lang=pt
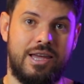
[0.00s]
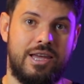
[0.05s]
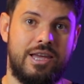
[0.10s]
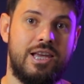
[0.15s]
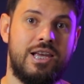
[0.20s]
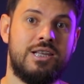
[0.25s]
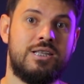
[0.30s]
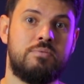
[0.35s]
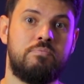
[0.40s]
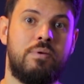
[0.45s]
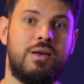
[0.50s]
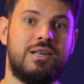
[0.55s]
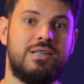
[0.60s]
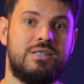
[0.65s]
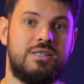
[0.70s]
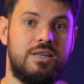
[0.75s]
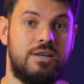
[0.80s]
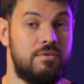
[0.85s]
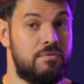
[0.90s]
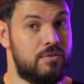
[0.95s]

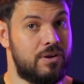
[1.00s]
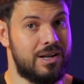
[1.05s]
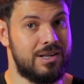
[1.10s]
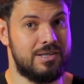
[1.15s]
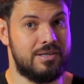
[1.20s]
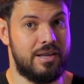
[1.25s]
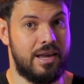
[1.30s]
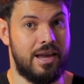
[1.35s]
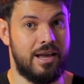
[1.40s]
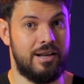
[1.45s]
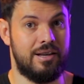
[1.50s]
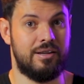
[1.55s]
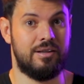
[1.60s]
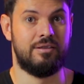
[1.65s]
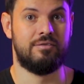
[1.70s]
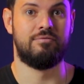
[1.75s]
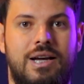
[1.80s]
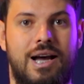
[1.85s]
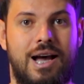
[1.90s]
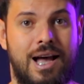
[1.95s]
específicas dele.
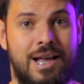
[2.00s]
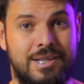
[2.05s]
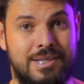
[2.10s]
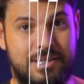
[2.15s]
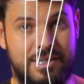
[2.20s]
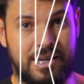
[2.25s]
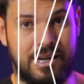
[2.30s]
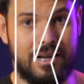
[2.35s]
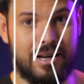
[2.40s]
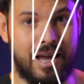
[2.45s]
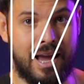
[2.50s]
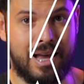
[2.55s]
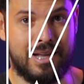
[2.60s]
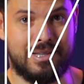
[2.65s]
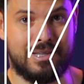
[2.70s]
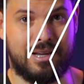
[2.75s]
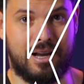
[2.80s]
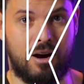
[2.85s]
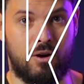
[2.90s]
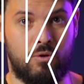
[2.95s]
A sigla
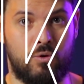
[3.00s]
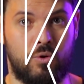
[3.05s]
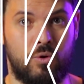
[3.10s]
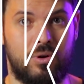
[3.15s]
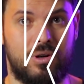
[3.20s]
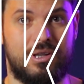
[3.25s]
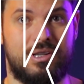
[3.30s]
SKU